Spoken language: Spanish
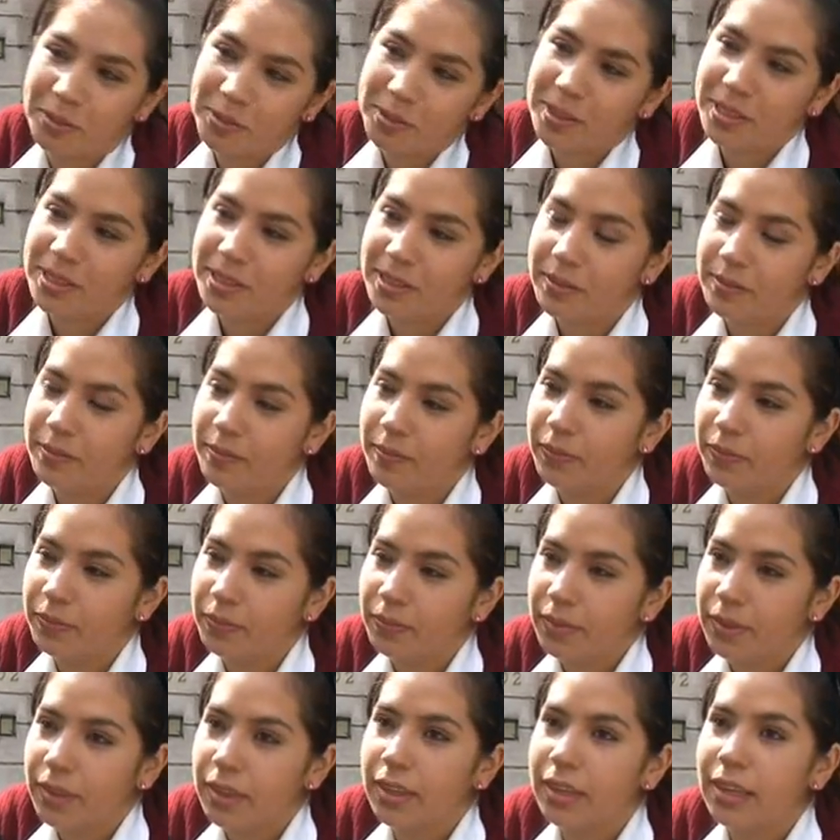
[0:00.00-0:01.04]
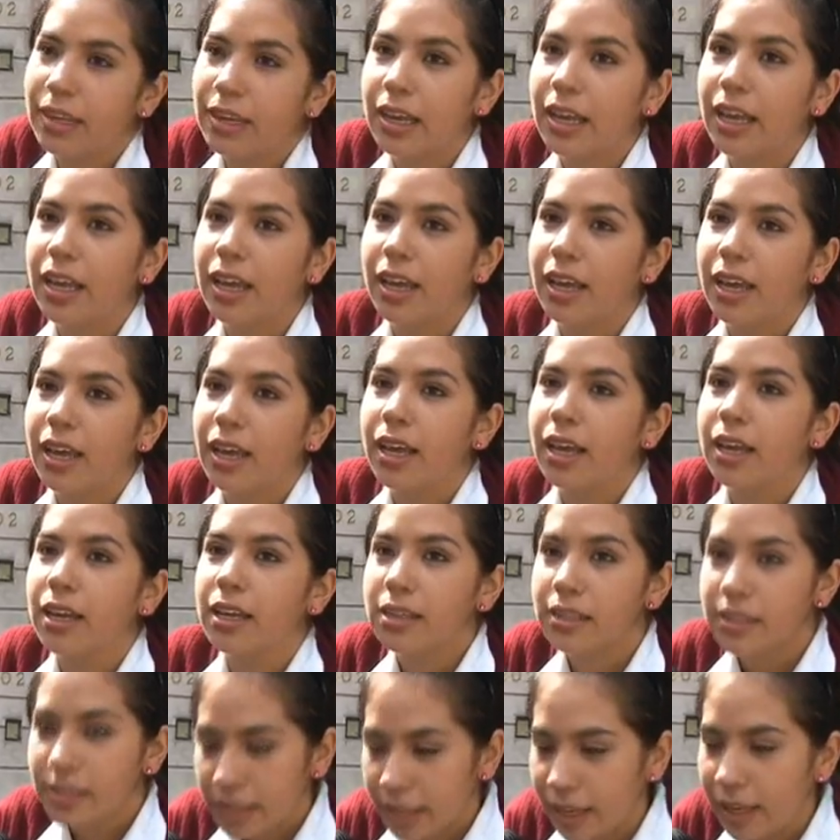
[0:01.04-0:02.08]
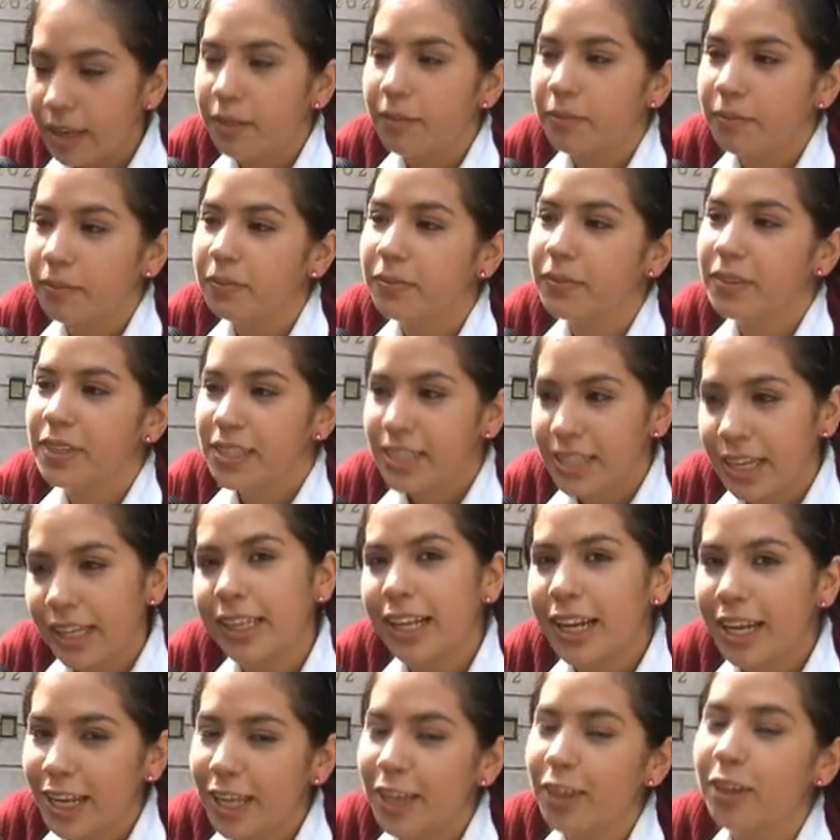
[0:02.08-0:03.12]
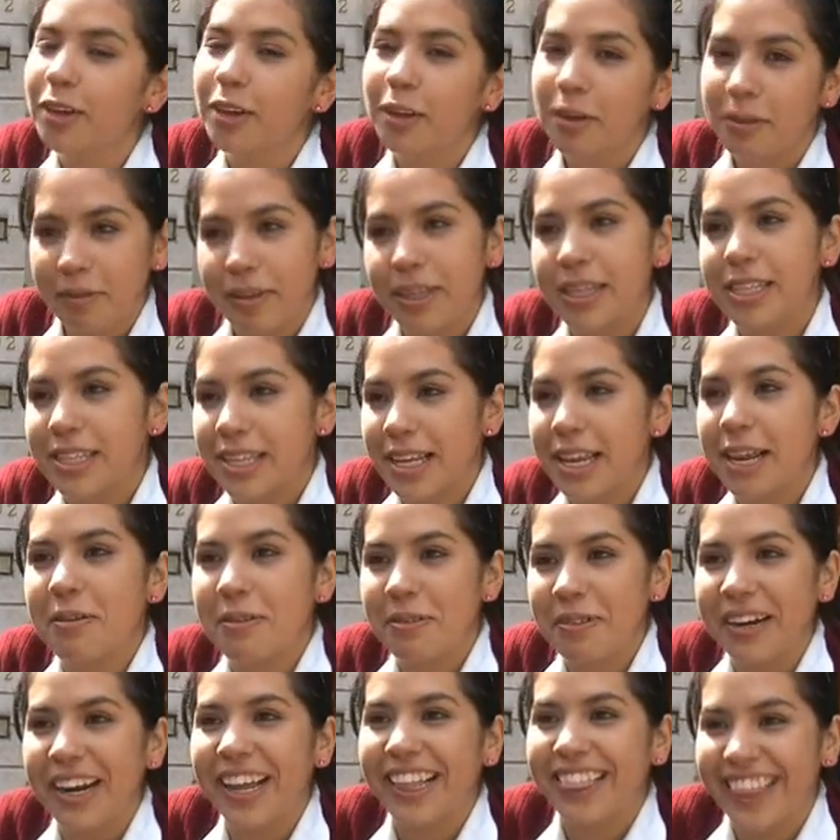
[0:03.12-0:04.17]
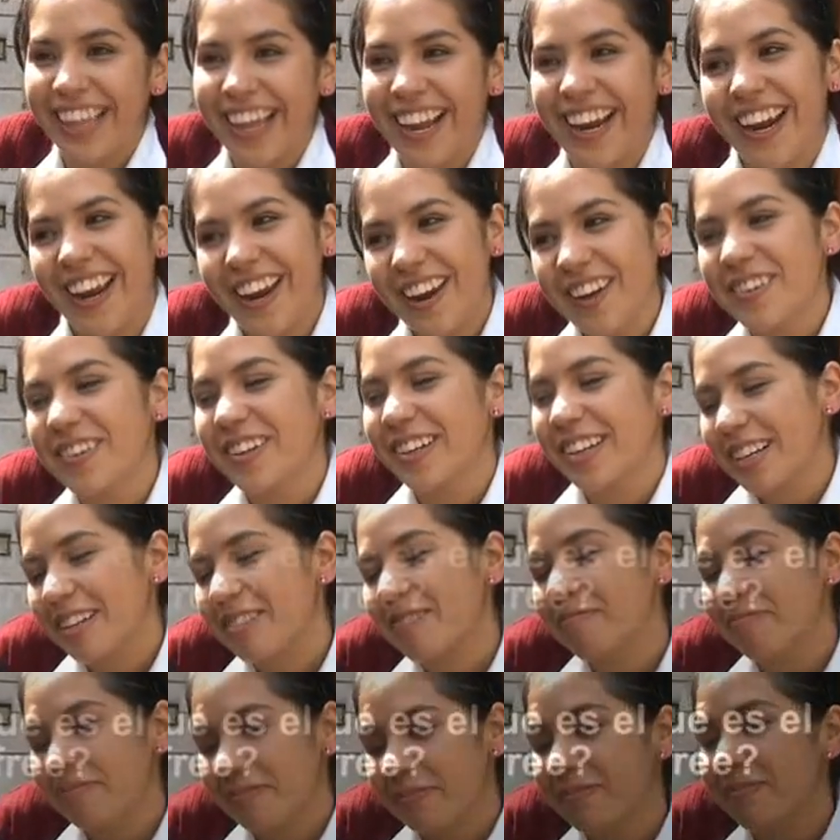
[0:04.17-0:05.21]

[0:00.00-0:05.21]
¿Has tenido o tendrías Sí, sí he tenido y quisiera volver a tener porque...